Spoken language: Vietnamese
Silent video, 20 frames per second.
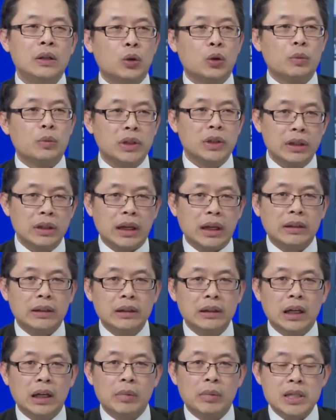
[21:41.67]
cũng như là
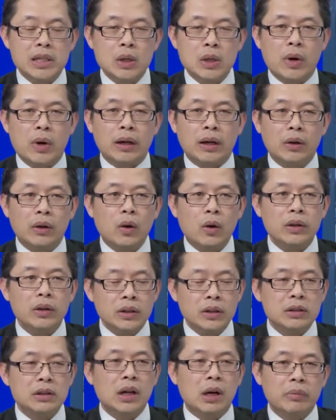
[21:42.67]
như là bác sĩ Hoàng nói có
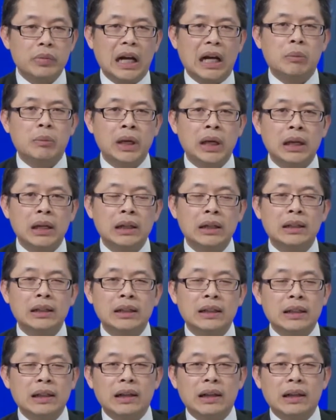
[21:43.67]
những trường hợp đặc biệt đó